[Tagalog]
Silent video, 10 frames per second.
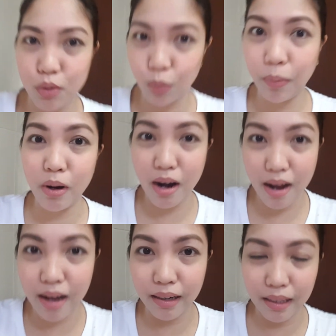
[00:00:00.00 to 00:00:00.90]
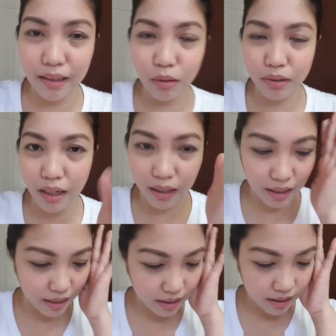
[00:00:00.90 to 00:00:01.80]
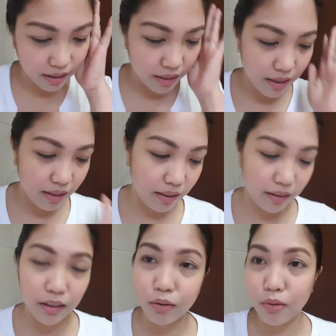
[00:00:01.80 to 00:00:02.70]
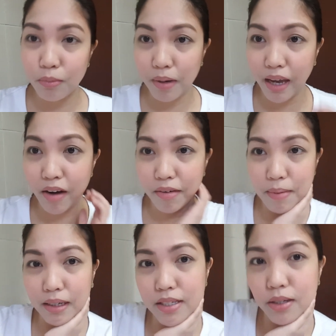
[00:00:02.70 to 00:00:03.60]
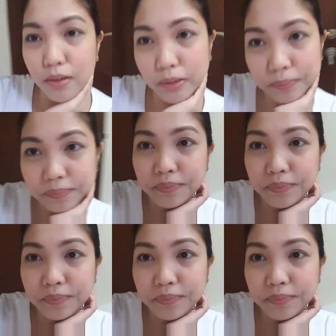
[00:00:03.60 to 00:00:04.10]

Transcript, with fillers: super ang lang daw talaga. Tingnan ko kung makaya rebels ko.